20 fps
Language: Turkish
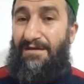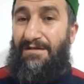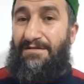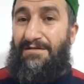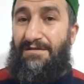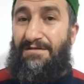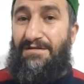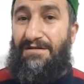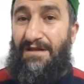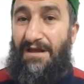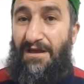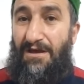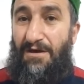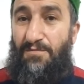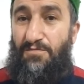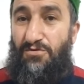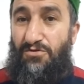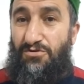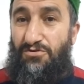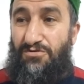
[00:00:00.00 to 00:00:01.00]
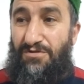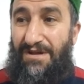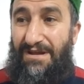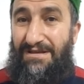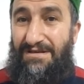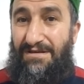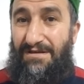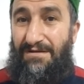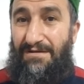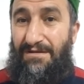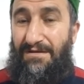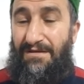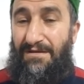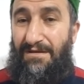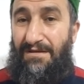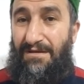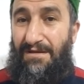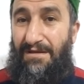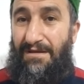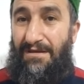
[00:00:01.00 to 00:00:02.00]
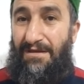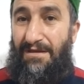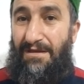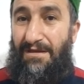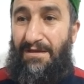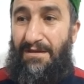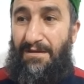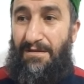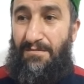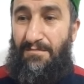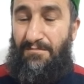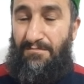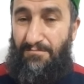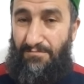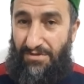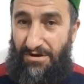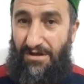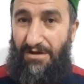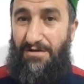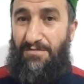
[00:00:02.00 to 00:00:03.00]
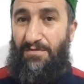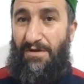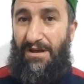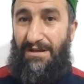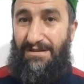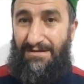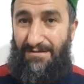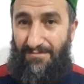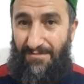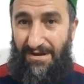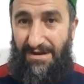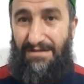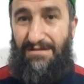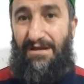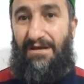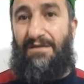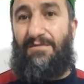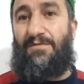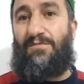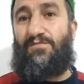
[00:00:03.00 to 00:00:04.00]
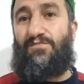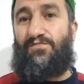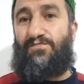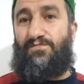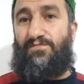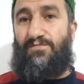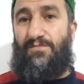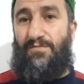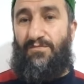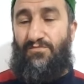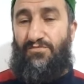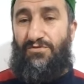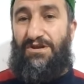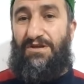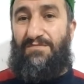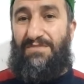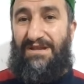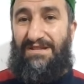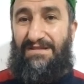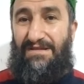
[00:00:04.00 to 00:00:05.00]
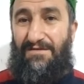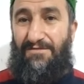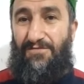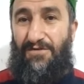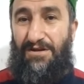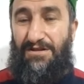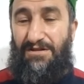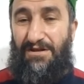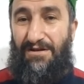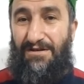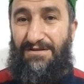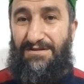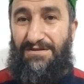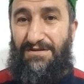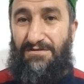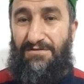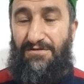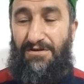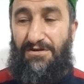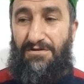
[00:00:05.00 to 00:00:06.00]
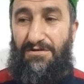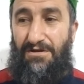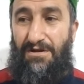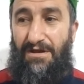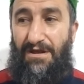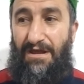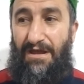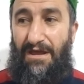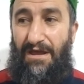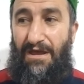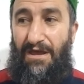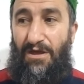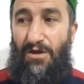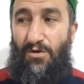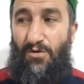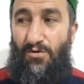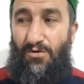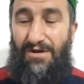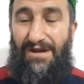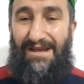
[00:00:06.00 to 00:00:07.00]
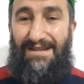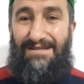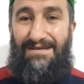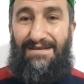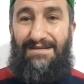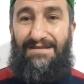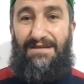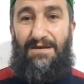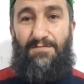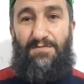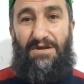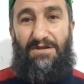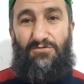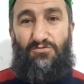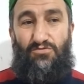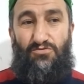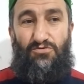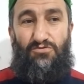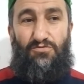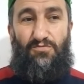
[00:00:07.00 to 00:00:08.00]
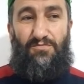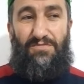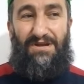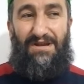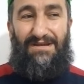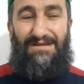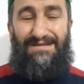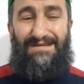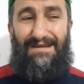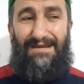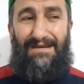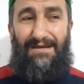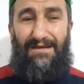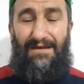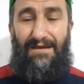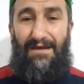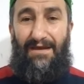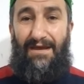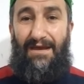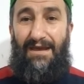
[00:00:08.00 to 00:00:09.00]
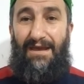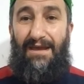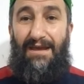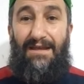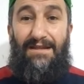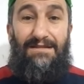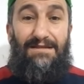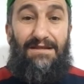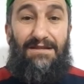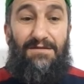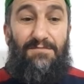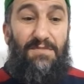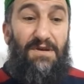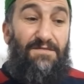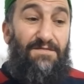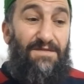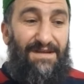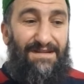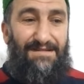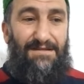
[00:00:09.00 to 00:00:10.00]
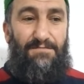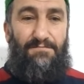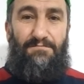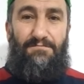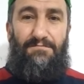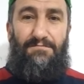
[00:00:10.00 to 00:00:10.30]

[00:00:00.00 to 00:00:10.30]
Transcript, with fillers: Dedi ne yapıyorsun Engin? Bırak adamlar da bu nimetten faydalansınlar. Öyle deyince ben durdum biraz. Dedim efendim